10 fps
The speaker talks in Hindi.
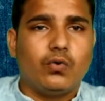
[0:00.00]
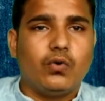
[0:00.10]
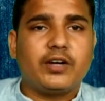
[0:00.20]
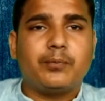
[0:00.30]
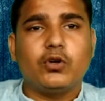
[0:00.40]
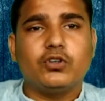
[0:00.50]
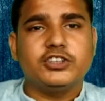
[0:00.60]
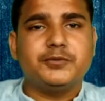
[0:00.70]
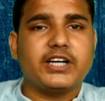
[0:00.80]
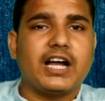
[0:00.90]
वो एक
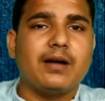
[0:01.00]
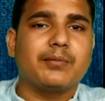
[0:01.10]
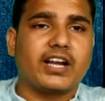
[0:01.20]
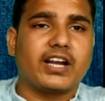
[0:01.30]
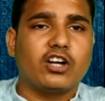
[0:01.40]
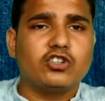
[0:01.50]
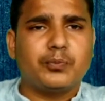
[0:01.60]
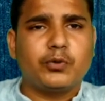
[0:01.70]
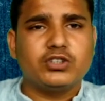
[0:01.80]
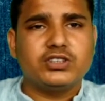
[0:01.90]
प्रोसेस पे काम करेगा और
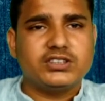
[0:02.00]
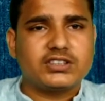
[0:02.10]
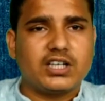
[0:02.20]
जो प्रोसेस